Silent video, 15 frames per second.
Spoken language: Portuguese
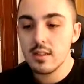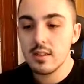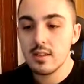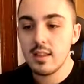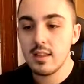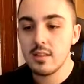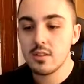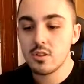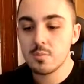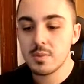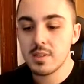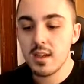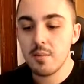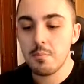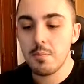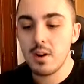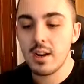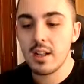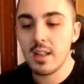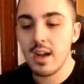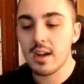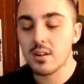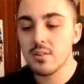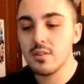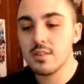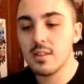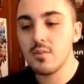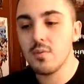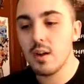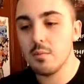nada de especial. Bora lá,
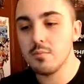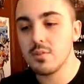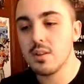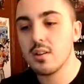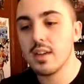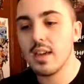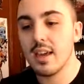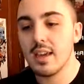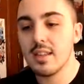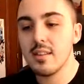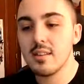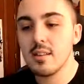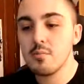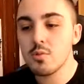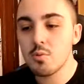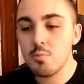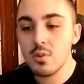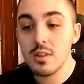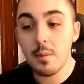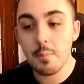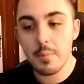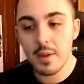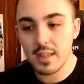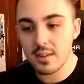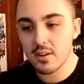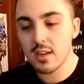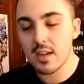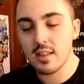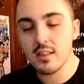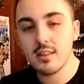continuamos. Ok, ainda temos muita pedra.
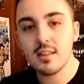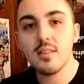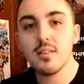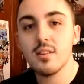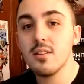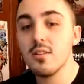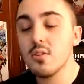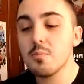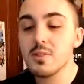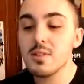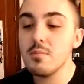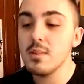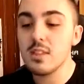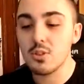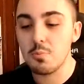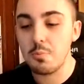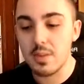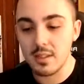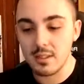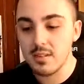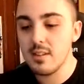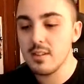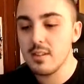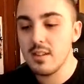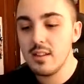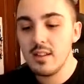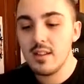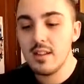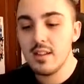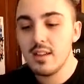Ok, ainda estou por cima das mil.
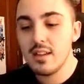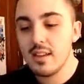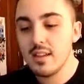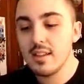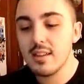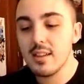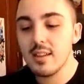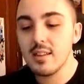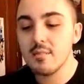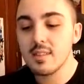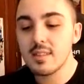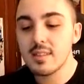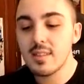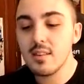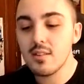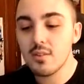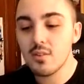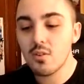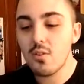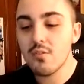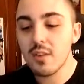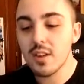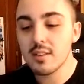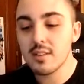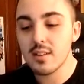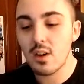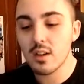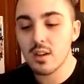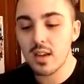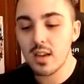Ainda, ainda me sinto confiante.
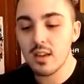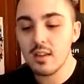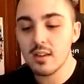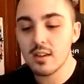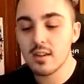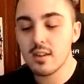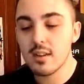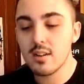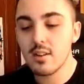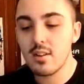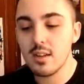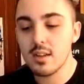Ok, Kerlingon e